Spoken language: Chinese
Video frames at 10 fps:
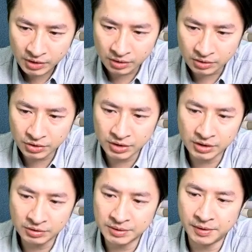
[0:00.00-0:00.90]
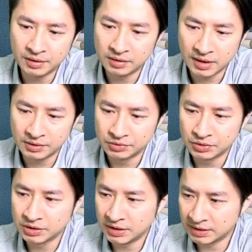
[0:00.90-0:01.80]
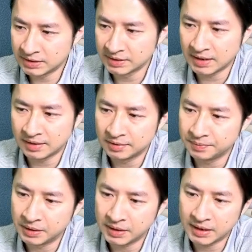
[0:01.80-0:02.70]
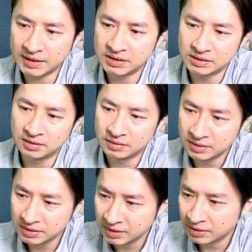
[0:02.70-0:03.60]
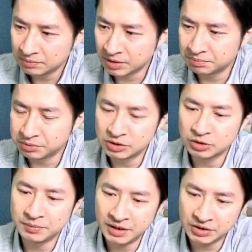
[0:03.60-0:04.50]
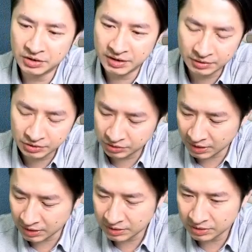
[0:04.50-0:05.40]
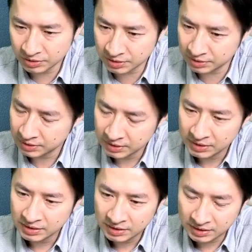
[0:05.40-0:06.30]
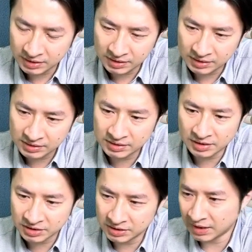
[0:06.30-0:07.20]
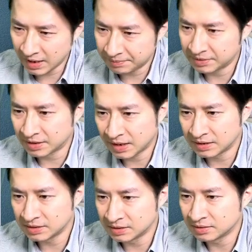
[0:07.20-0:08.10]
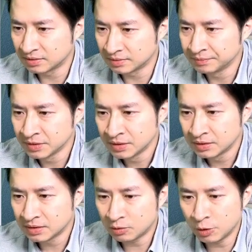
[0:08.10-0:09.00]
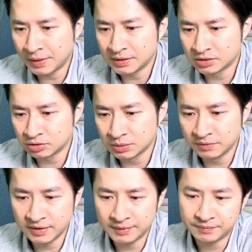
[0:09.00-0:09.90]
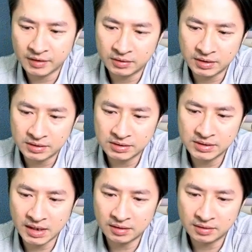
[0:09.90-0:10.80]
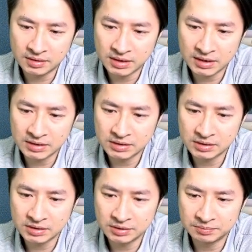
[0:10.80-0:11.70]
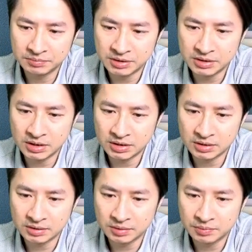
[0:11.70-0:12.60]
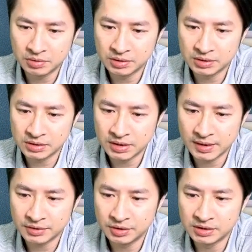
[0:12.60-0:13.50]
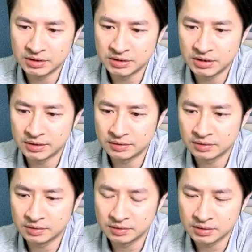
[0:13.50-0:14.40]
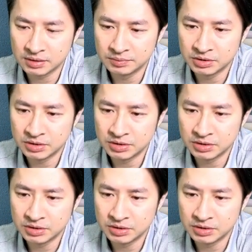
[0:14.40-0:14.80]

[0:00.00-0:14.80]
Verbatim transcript: 好，所以为什么哦？还能说今天的上涨哦不要太开心哦，不能不是说明天就要跌回去了，而是说呃至少现在还不能开心哦。那惯买指数的部分哦也是一样，而且它是更明显的哦破了这个两个月的颈线哦，这个目